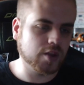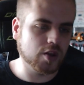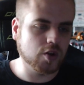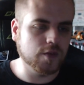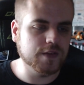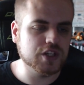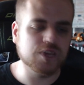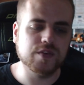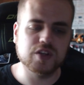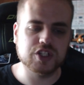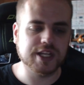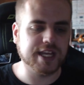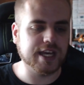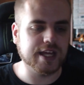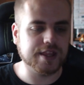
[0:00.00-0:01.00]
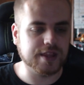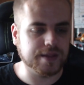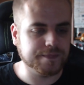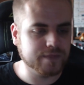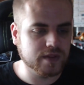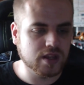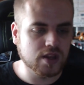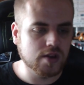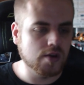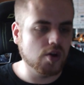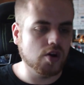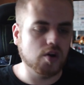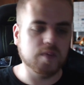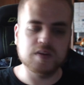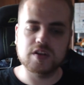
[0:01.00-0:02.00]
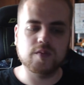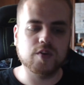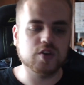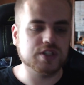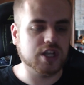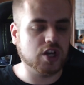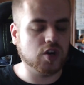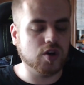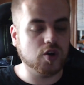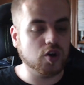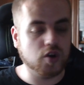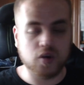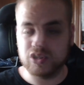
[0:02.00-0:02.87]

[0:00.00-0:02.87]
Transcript: Ubisoft no sé qué hace. Ubisoft no sé, o